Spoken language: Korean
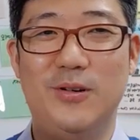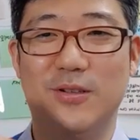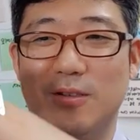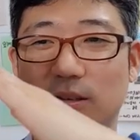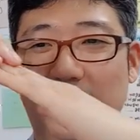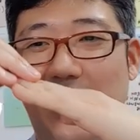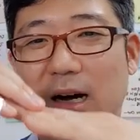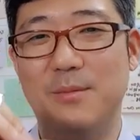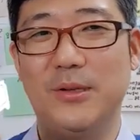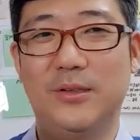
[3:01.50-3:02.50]
거렸죠. 이게
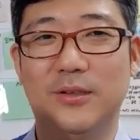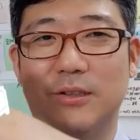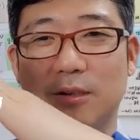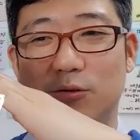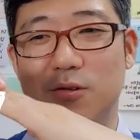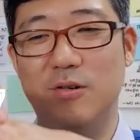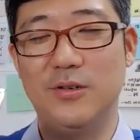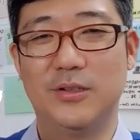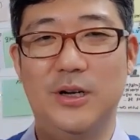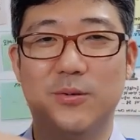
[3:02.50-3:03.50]
나가면서 이렇게
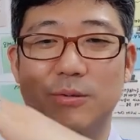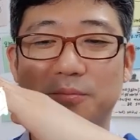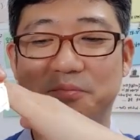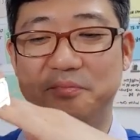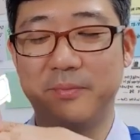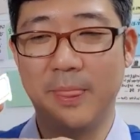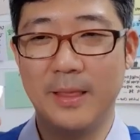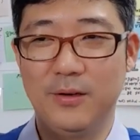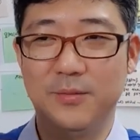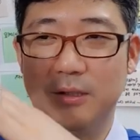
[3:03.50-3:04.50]
출렁거리더라고.
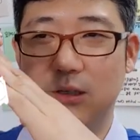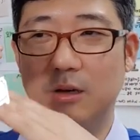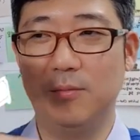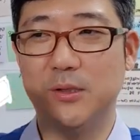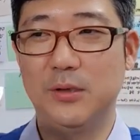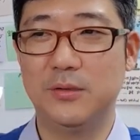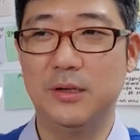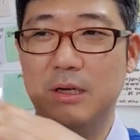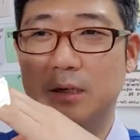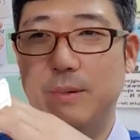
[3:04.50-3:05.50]
그러면서 이게 엄청
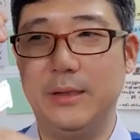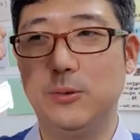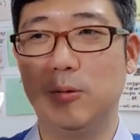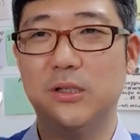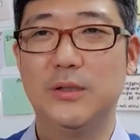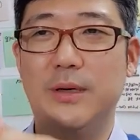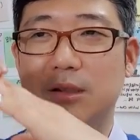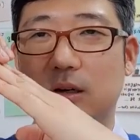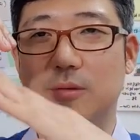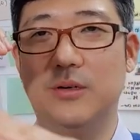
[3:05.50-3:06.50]
그 반동이
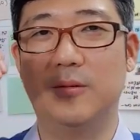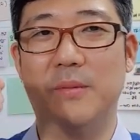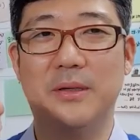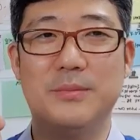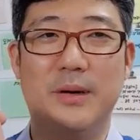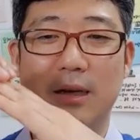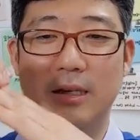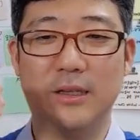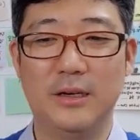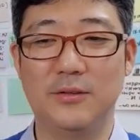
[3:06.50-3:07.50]
심하더라고요 마치
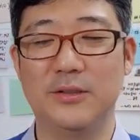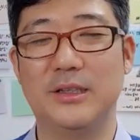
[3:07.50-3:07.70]
바이킹 타는 거